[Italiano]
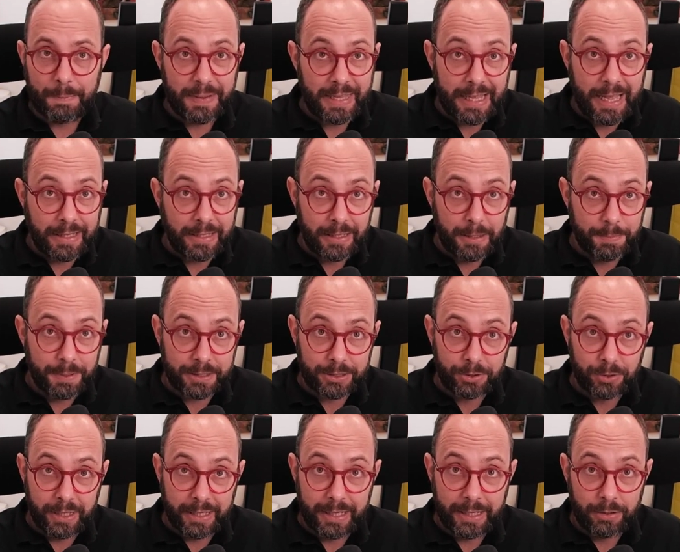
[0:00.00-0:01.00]
migliaia di
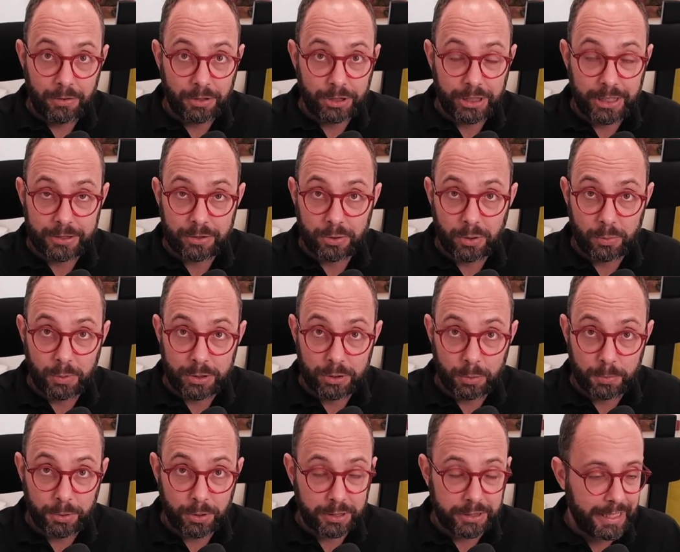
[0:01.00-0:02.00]
persone che hanno accesso a
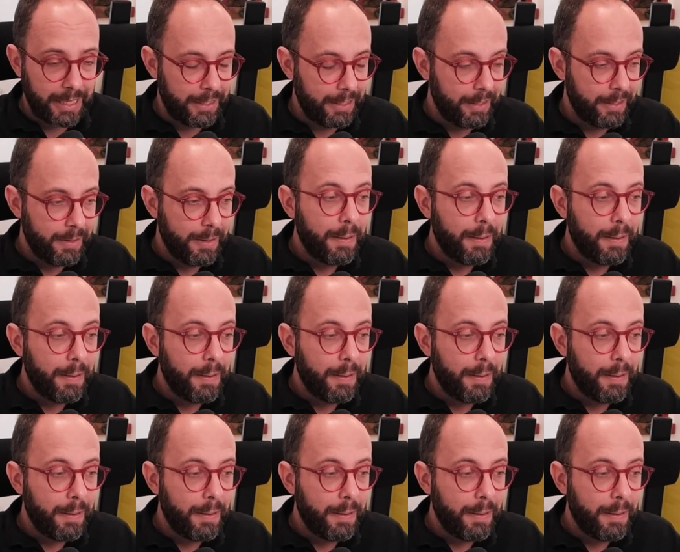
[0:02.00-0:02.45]
questo portale